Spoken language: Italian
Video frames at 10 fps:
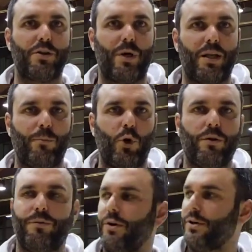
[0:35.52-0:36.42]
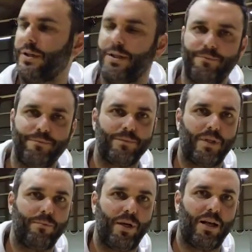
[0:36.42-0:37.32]
squadra molto forte,
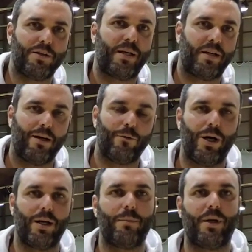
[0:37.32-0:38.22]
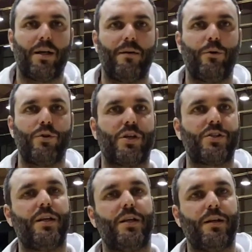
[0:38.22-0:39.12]
me l'aspettavo anche perché avevo già
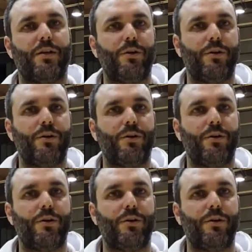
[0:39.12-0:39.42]
sentito